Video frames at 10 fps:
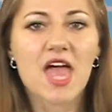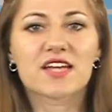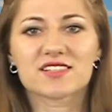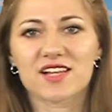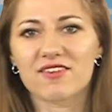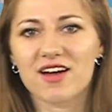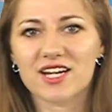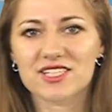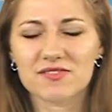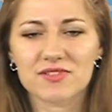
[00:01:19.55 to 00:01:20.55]
Деловая
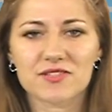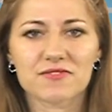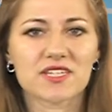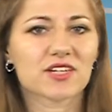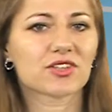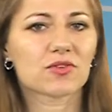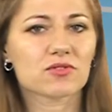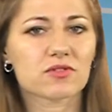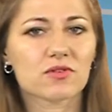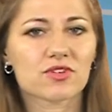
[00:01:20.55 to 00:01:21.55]
активность в секторе
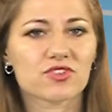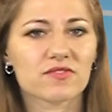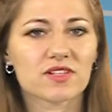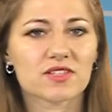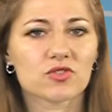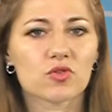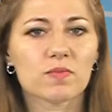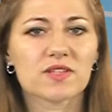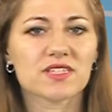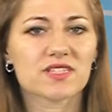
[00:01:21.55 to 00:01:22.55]
услуг оживилась до
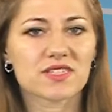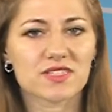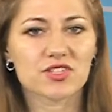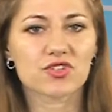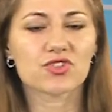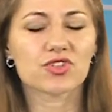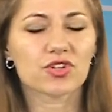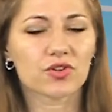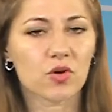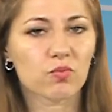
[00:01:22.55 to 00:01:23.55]

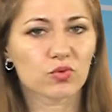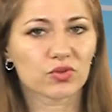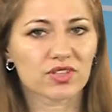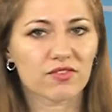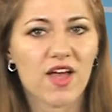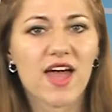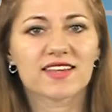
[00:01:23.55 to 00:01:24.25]
54 пунктов,